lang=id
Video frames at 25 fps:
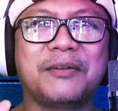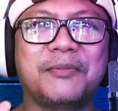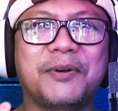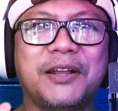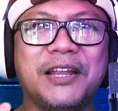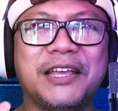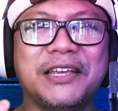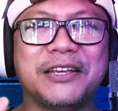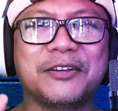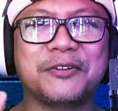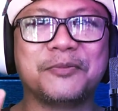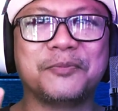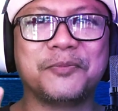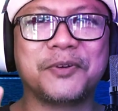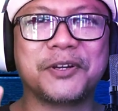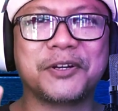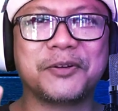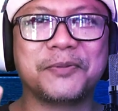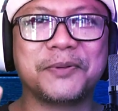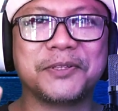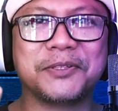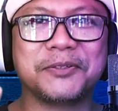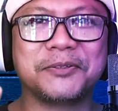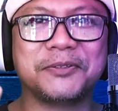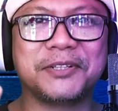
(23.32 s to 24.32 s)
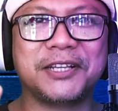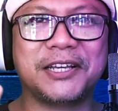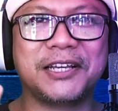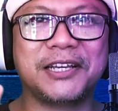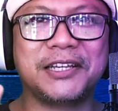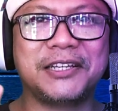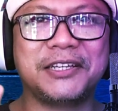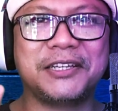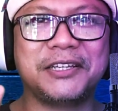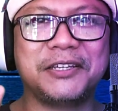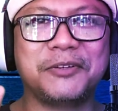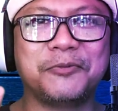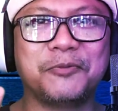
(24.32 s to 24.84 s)
Assalamualaikum
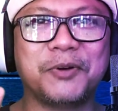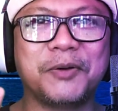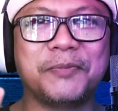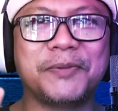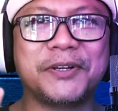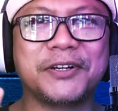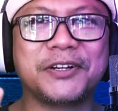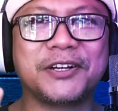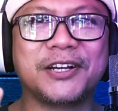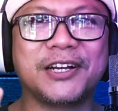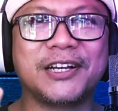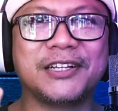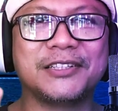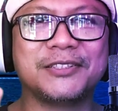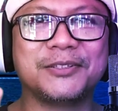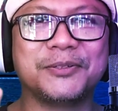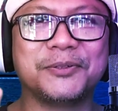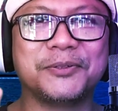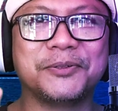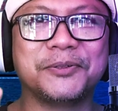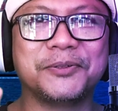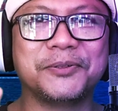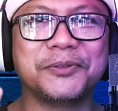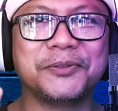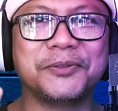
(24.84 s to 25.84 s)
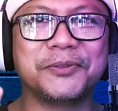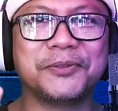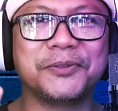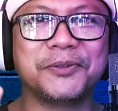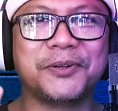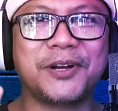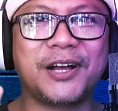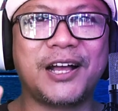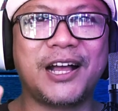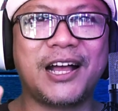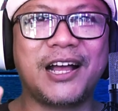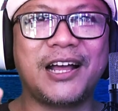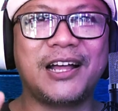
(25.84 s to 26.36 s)
warahmatullahi wabarakatuh
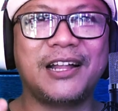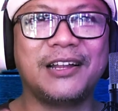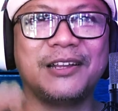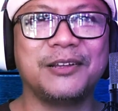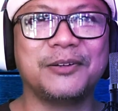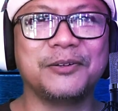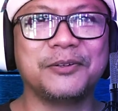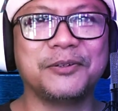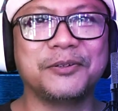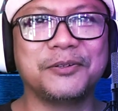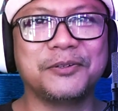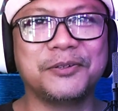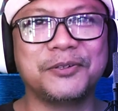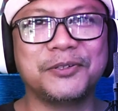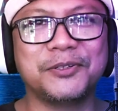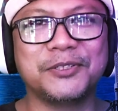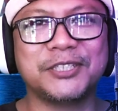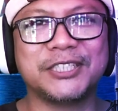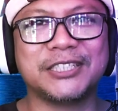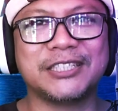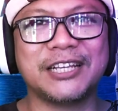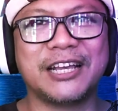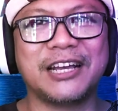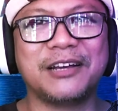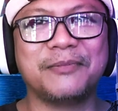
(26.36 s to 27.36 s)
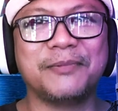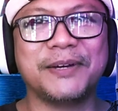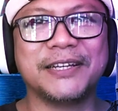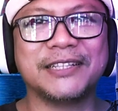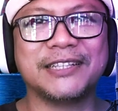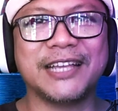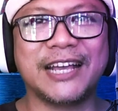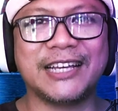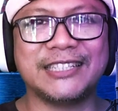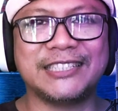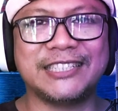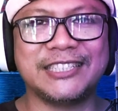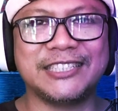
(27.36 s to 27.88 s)
Halo sahabat
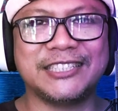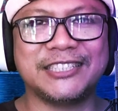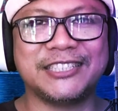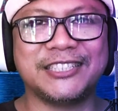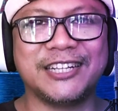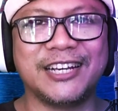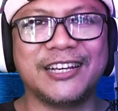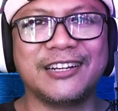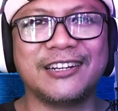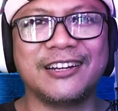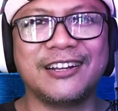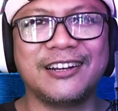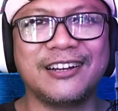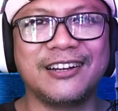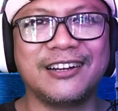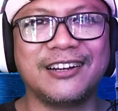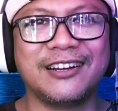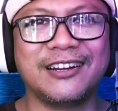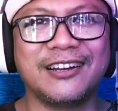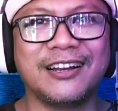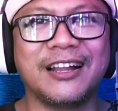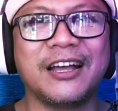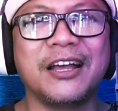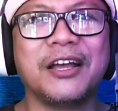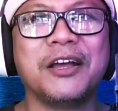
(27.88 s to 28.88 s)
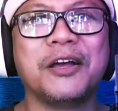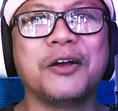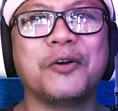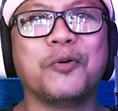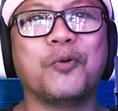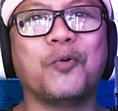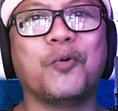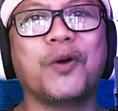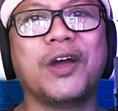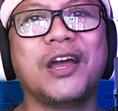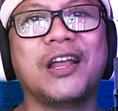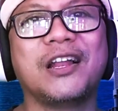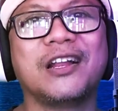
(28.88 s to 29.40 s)
asik channel
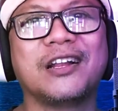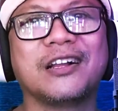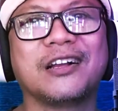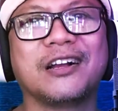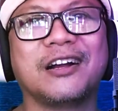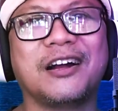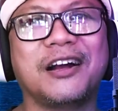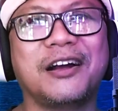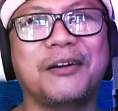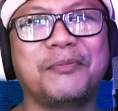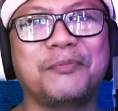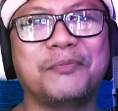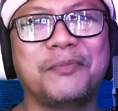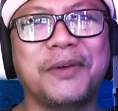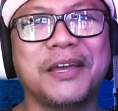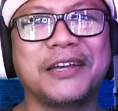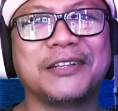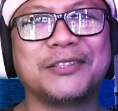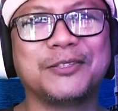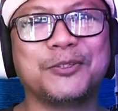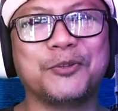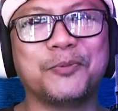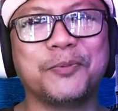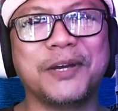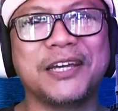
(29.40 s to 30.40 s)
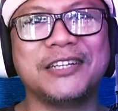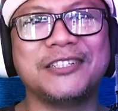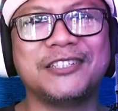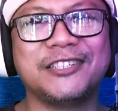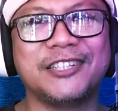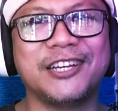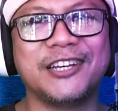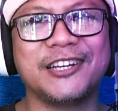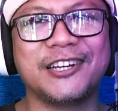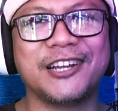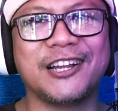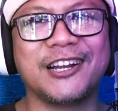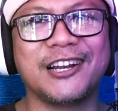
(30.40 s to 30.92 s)
Welcome back to my
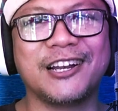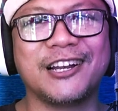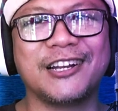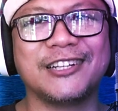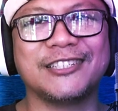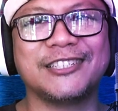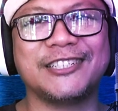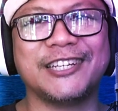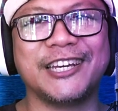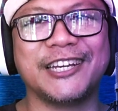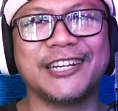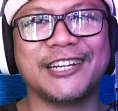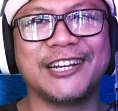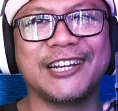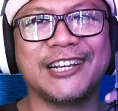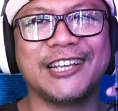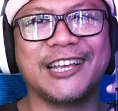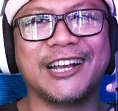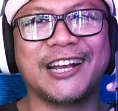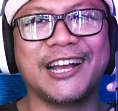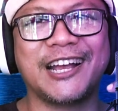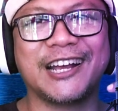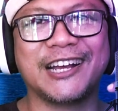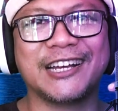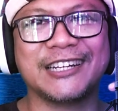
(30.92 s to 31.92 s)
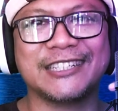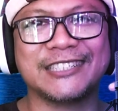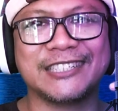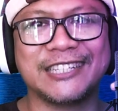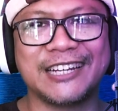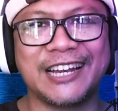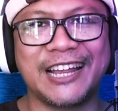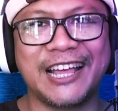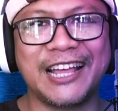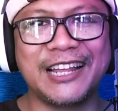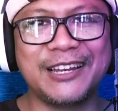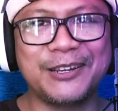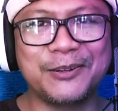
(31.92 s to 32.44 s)
channel Channel yang akan
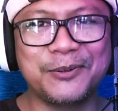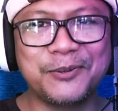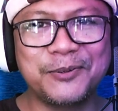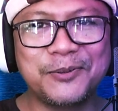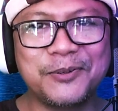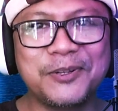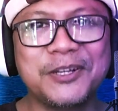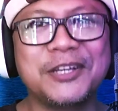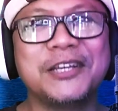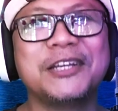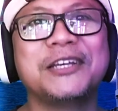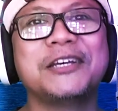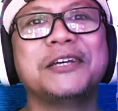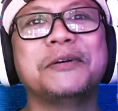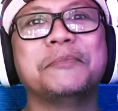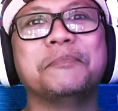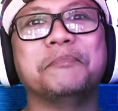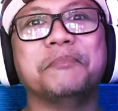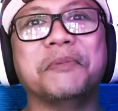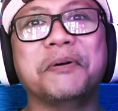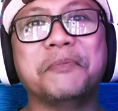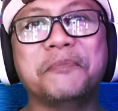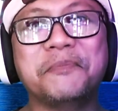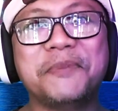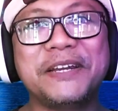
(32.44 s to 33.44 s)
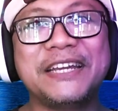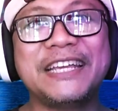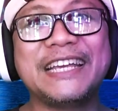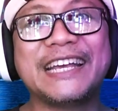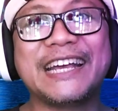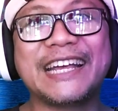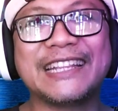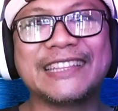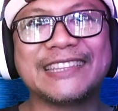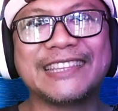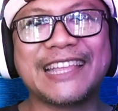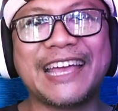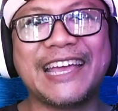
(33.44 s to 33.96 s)
selalu
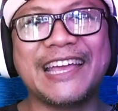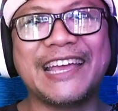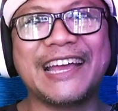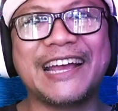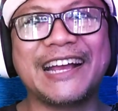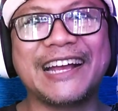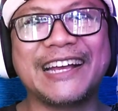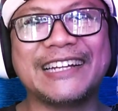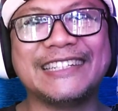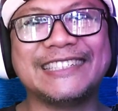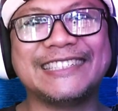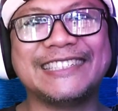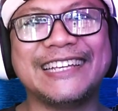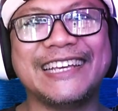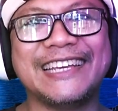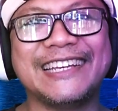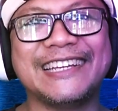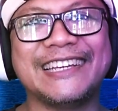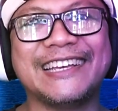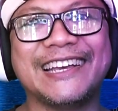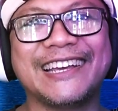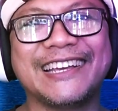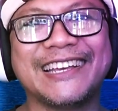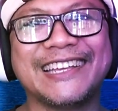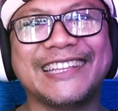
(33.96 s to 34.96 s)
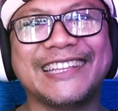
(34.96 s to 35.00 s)
memberikan tayangan sehingga